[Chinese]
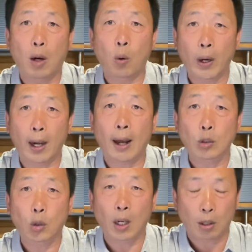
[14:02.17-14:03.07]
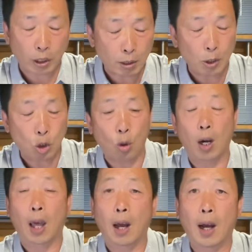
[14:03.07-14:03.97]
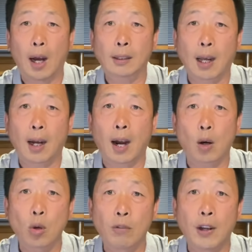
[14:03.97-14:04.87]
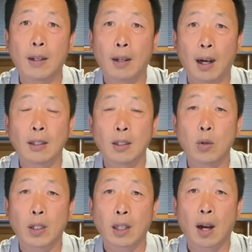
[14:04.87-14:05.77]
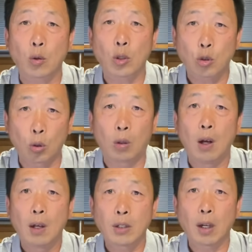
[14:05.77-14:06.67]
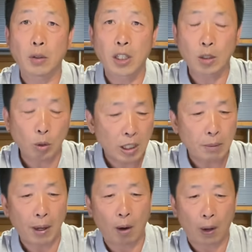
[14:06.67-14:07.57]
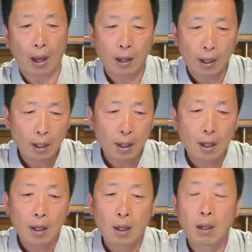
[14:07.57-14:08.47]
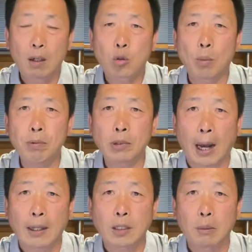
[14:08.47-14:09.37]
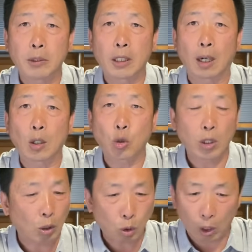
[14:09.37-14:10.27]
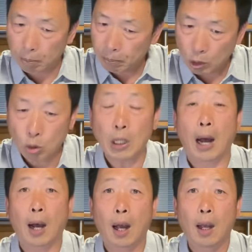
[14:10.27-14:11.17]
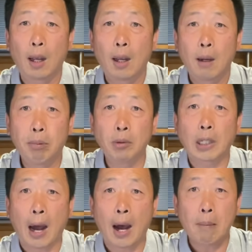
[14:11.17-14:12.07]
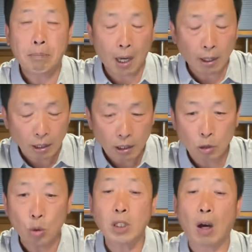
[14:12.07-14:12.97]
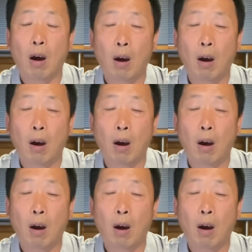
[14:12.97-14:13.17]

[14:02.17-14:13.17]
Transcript: 回来，说老师们说了啊，大概二月份啊，一月底二月初就要接种疫苗了。呃，说不打行不行？啊？学校说了必须打，不打不让你进学校。